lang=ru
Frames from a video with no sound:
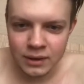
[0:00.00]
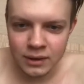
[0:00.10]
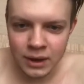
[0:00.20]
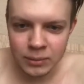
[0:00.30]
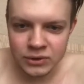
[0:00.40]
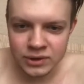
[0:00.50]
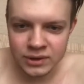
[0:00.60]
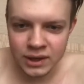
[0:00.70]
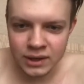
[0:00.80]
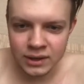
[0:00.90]
Абочка
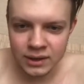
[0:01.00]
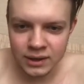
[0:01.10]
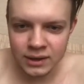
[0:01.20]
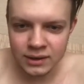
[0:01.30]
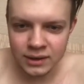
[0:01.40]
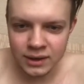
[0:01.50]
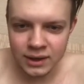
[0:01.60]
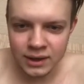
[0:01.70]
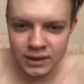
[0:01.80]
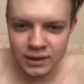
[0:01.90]
зайка. Е, это
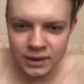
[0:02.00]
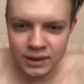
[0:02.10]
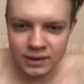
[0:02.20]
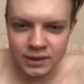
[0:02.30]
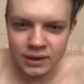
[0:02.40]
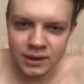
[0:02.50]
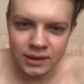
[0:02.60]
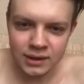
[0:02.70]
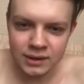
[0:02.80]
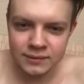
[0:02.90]
я, это я, это я,
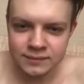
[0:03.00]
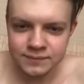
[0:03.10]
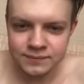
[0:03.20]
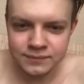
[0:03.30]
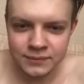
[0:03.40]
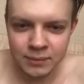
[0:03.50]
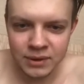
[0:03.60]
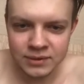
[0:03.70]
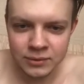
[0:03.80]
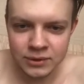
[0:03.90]
да.
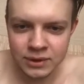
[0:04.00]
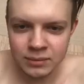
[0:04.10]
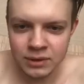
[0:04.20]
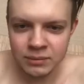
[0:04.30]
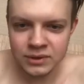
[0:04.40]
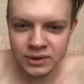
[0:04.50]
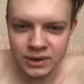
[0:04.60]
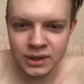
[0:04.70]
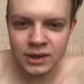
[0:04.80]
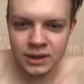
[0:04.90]
Тебя смотрит обалбиск.
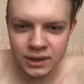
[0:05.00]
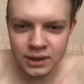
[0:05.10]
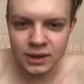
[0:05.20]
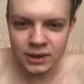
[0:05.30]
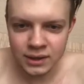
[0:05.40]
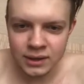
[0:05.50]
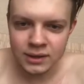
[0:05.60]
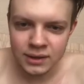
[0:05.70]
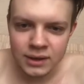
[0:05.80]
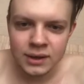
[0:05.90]
Е,
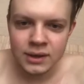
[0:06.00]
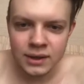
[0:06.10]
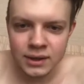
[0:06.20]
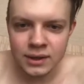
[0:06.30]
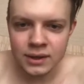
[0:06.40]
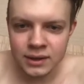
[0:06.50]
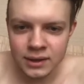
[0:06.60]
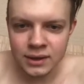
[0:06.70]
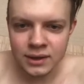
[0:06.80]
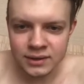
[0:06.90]

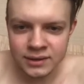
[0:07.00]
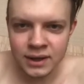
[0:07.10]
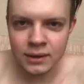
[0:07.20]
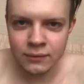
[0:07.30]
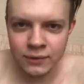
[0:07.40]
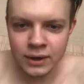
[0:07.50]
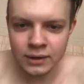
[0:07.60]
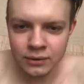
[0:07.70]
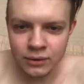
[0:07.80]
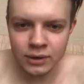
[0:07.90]
е, красава,
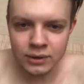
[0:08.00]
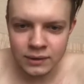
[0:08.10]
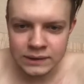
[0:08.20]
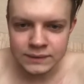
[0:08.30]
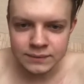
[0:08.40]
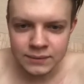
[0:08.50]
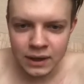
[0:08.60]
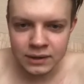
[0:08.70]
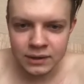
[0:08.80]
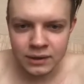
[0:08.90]
фейки рулят.
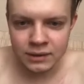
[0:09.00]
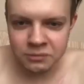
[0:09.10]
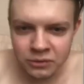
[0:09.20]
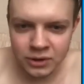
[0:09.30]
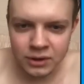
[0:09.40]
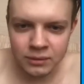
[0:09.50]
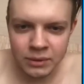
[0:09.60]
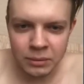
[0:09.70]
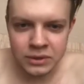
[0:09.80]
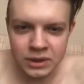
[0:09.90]
Как тебе релиз Букера?
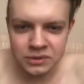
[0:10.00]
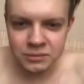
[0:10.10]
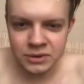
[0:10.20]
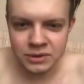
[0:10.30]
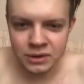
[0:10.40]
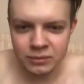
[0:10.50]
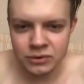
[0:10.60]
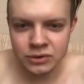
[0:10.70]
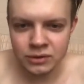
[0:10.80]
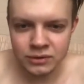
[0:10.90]
Мне понравился Мистер
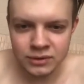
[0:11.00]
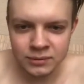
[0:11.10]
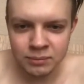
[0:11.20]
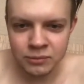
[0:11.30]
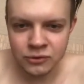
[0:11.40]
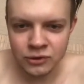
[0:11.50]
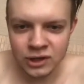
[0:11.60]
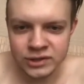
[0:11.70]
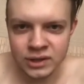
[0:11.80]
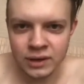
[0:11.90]
Капюшон.
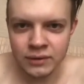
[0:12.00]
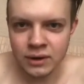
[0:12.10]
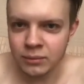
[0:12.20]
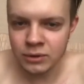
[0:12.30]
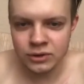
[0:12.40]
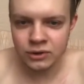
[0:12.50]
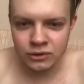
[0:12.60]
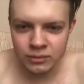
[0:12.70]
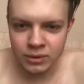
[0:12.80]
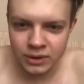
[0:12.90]
Часть Славика, больше
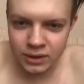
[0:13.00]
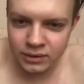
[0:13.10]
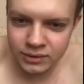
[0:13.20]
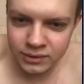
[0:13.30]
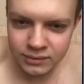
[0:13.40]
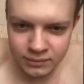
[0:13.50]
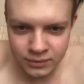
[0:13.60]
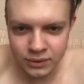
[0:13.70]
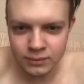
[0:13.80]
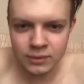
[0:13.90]
ничего не понравилось.
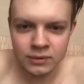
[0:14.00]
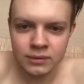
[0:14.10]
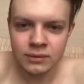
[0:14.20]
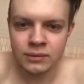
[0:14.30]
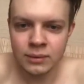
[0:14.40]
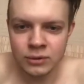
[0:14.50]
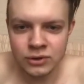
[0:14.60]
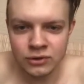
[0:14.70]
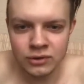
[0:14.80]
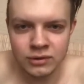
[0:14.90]
Вроде бы. Я больше
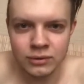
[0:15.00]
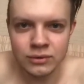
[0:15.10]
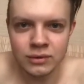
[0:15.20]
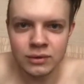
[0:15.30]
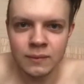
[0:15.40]
ничего не слушал.